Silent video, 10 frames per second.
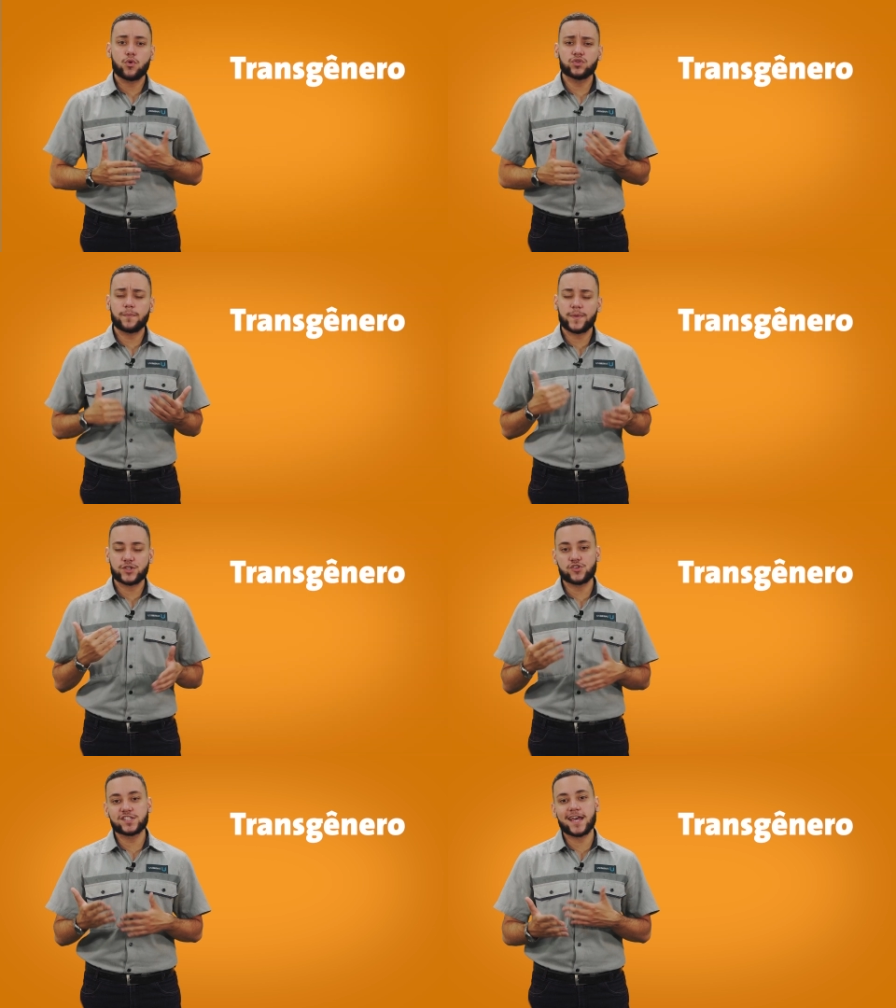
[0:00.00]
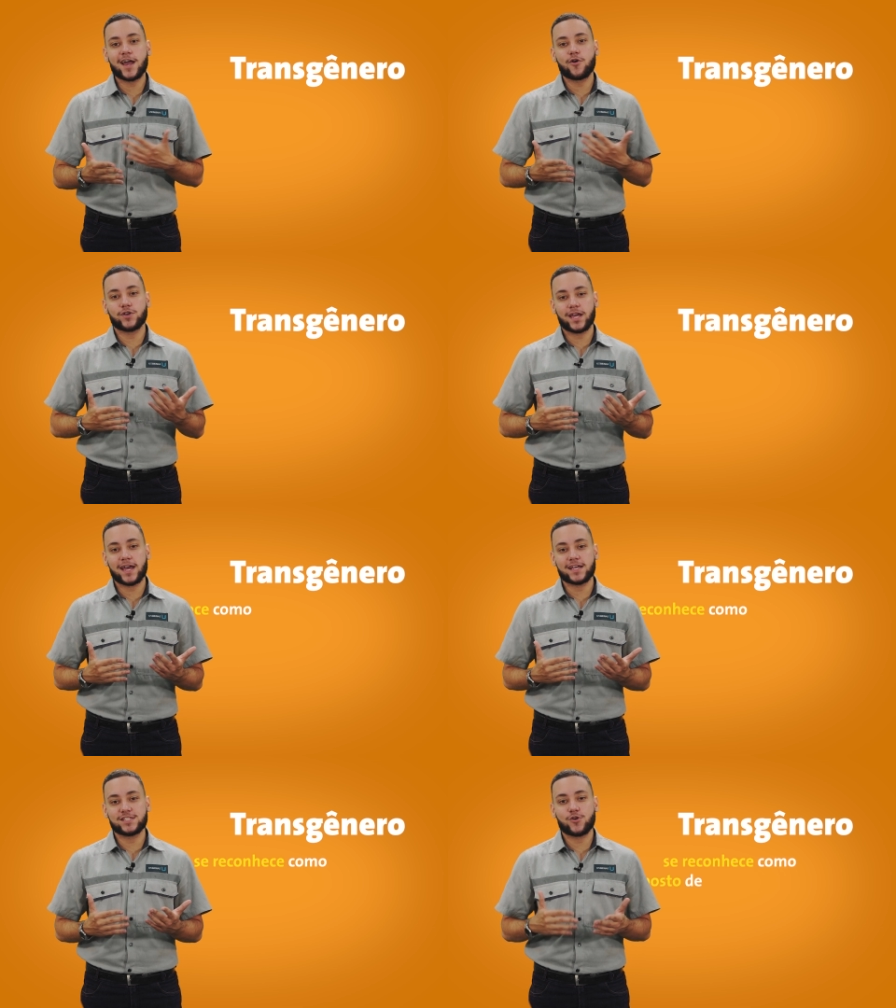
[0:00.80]
quando a pessoa se
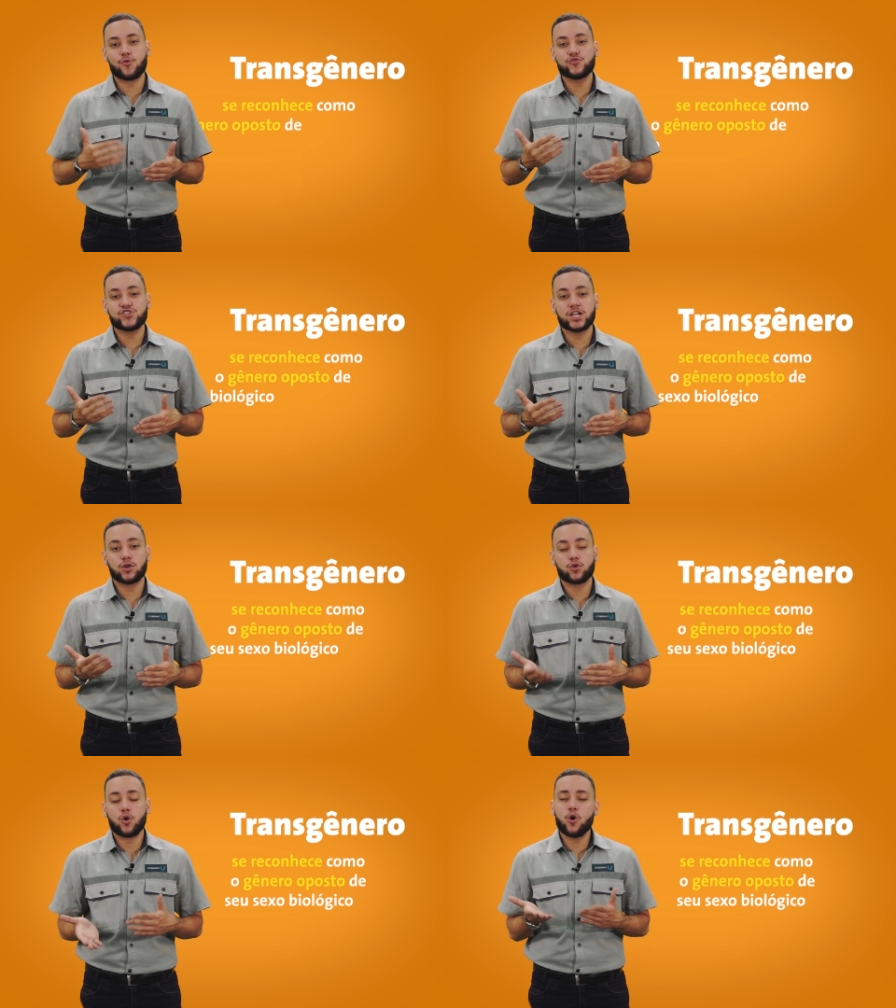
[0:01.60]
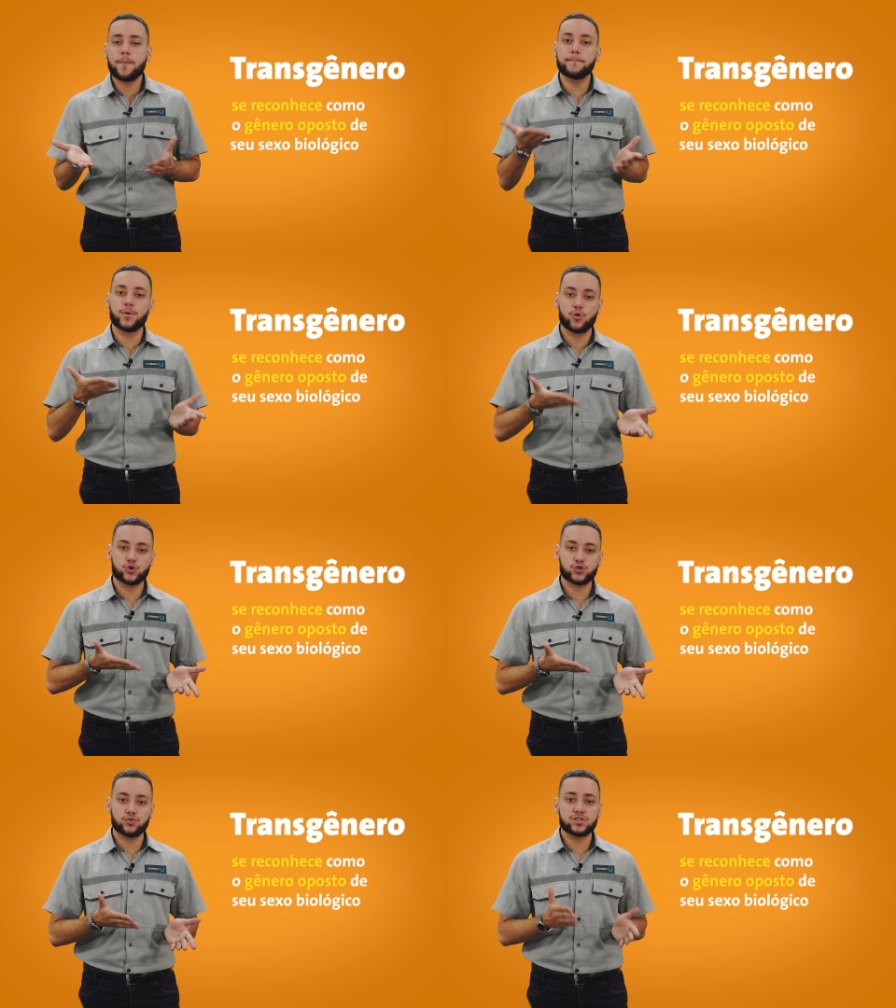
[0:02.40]
reconhece com o gênero
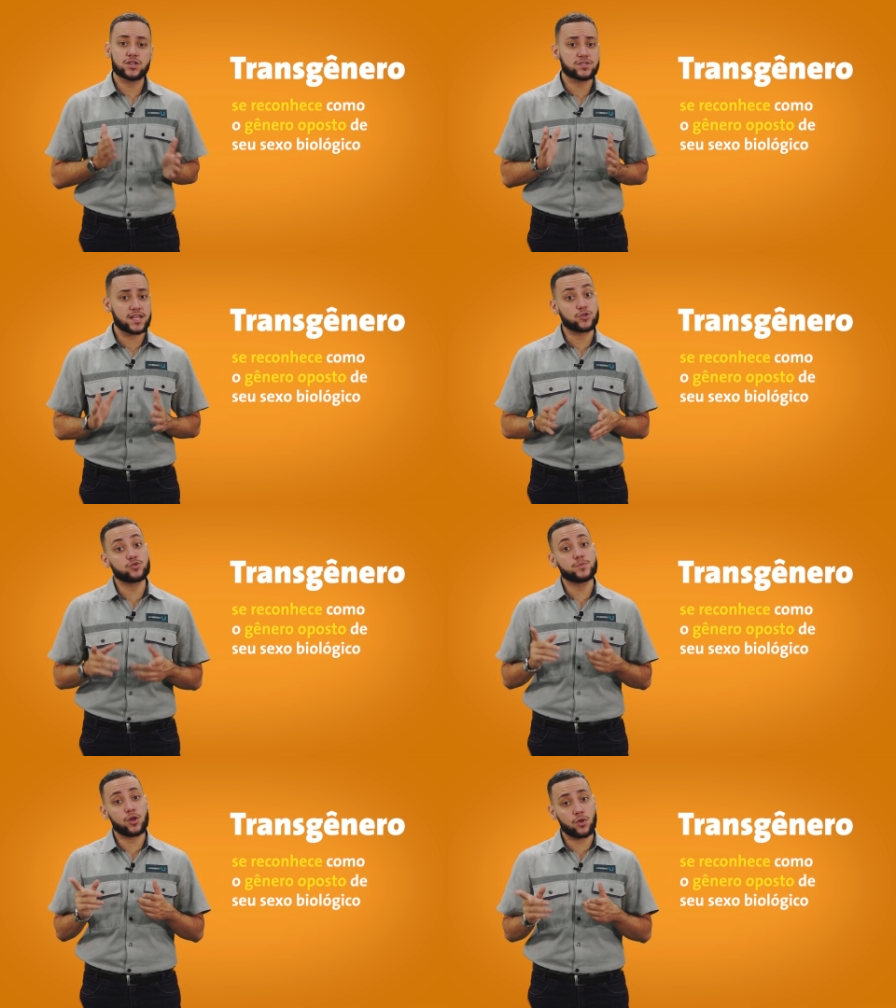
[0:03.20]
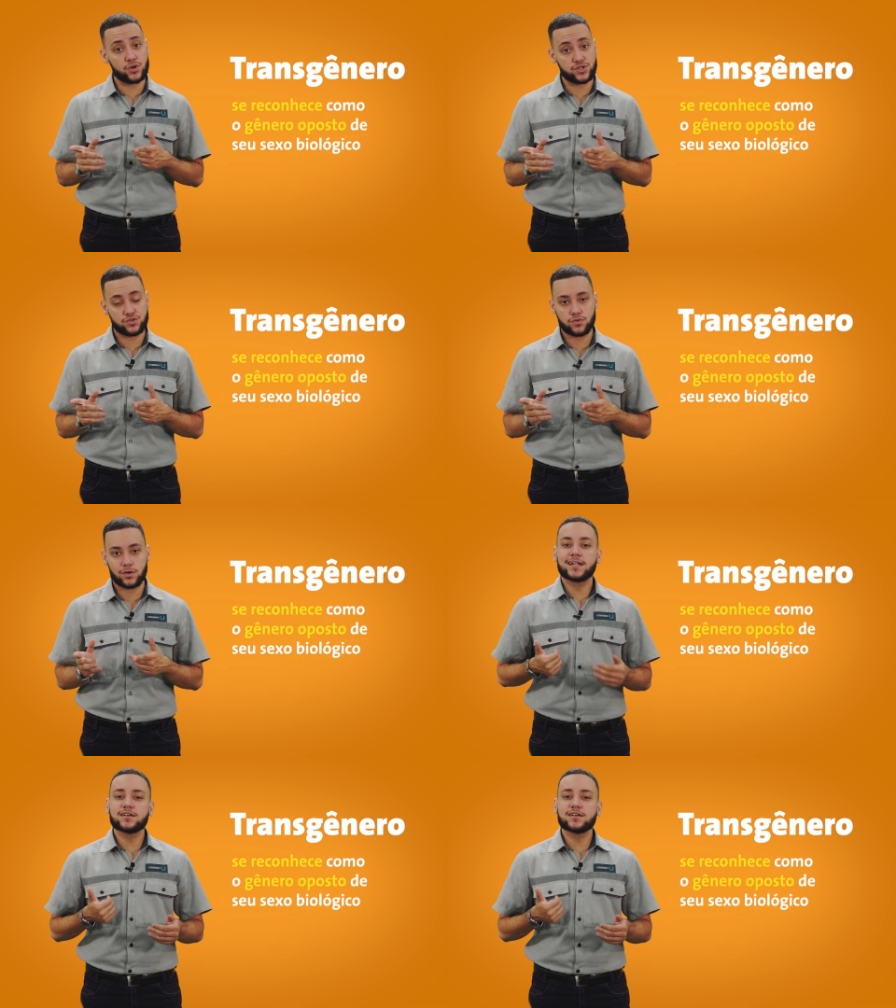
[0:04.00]
oposto do seu sexo biológico.